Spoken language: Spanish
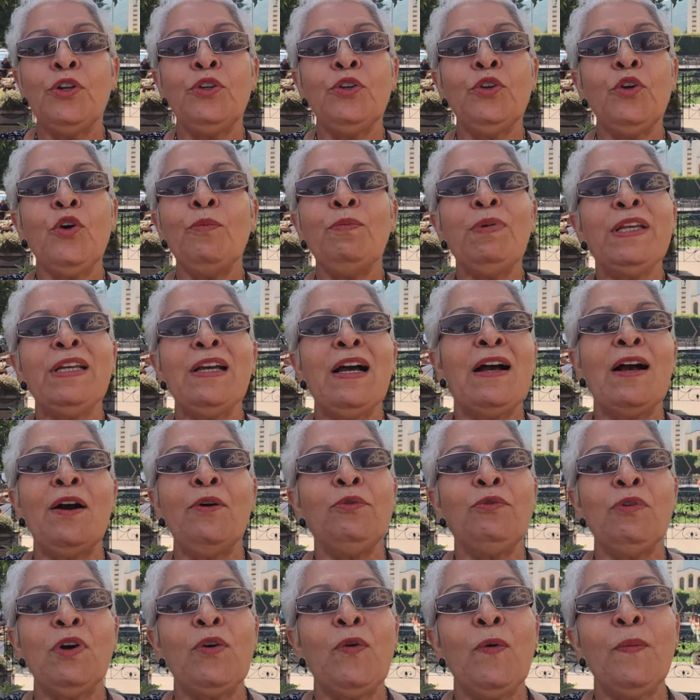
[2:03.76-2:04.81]
no obligan a
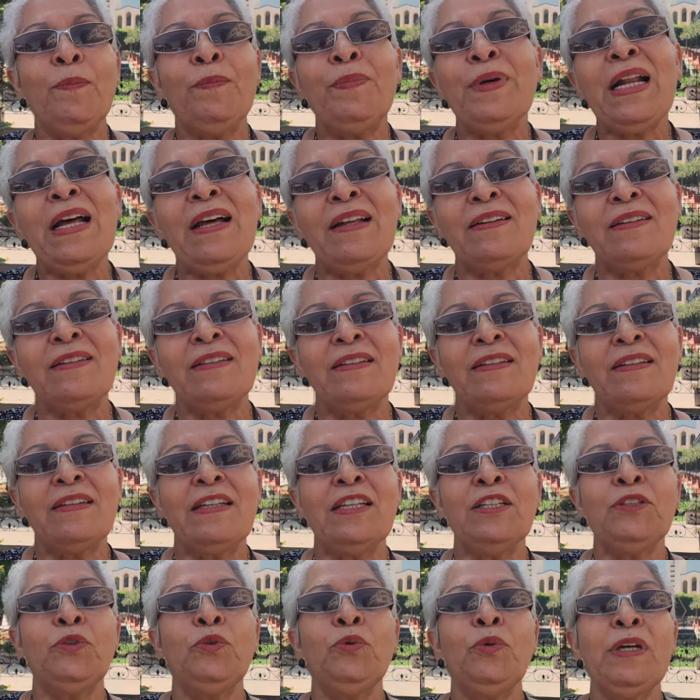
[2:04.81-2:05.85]
uno a comprar,
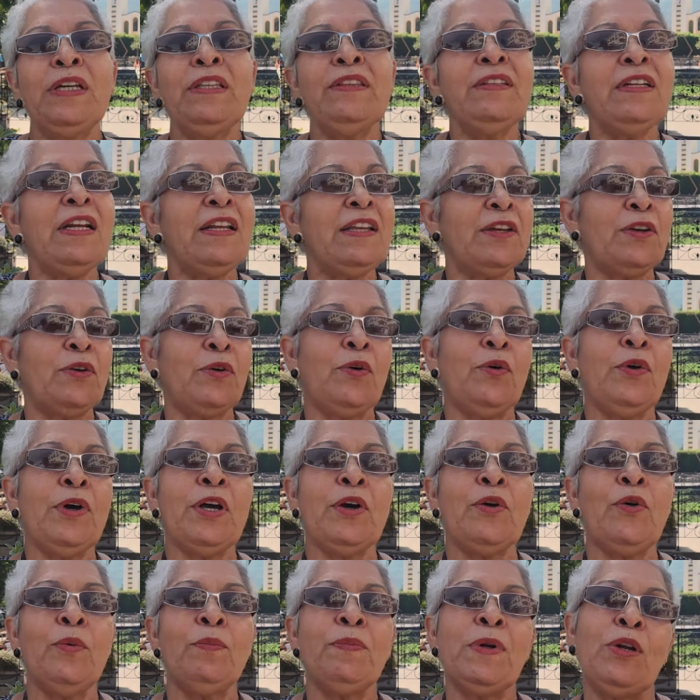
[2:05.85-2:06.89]
que tú entras y
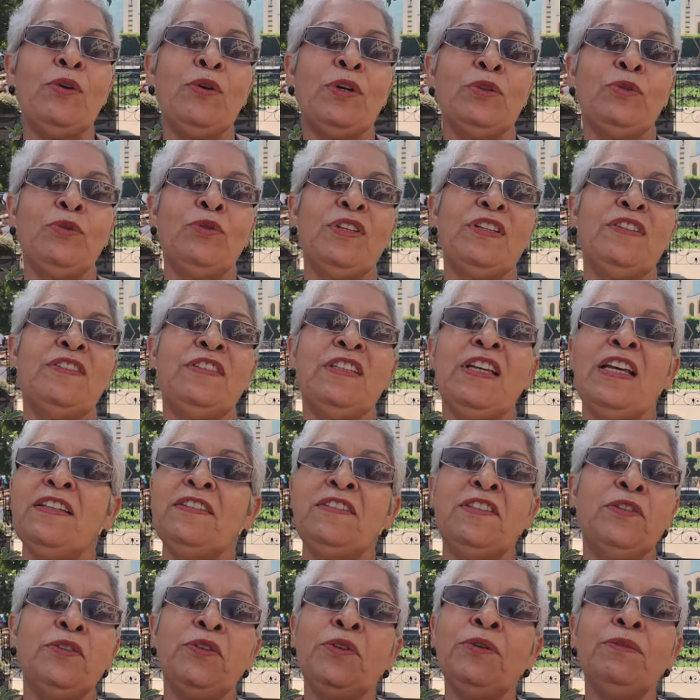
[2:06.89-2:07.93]
escoges, compra lo que tú
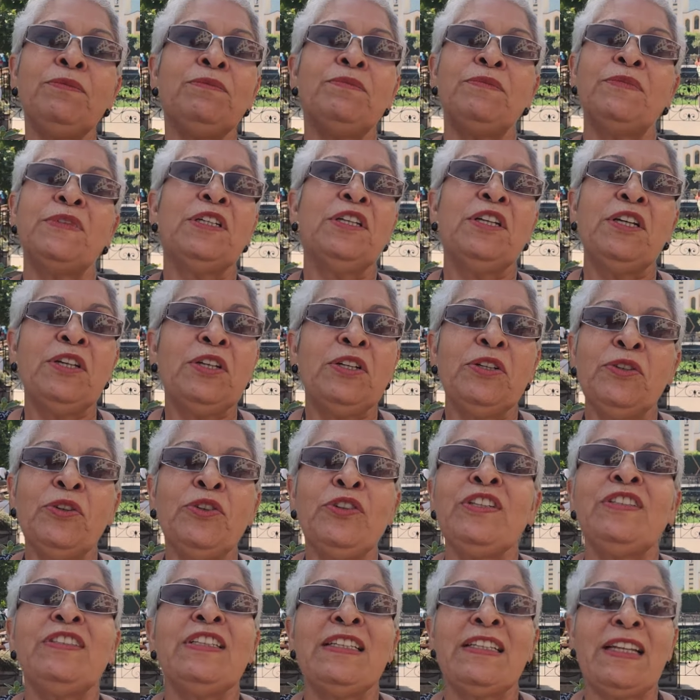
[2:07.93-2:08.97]
deseas, si no, no
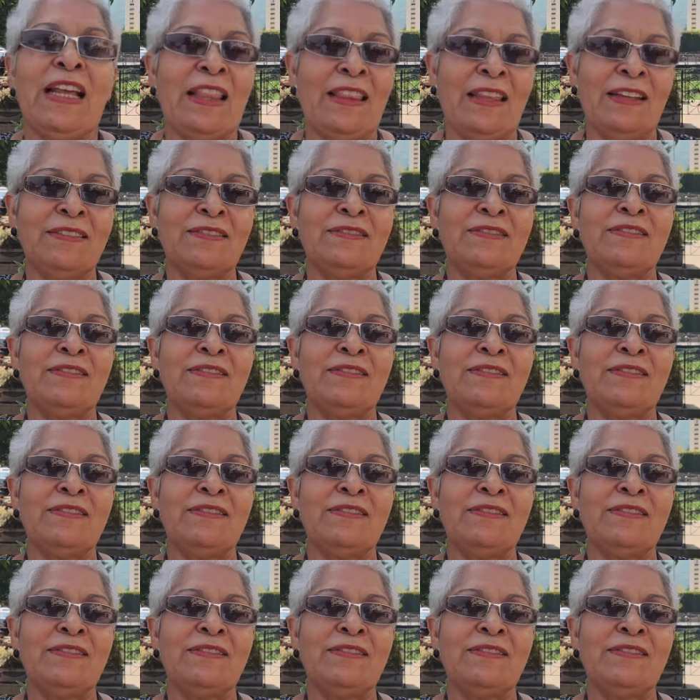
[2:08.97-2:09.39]
dicen nada.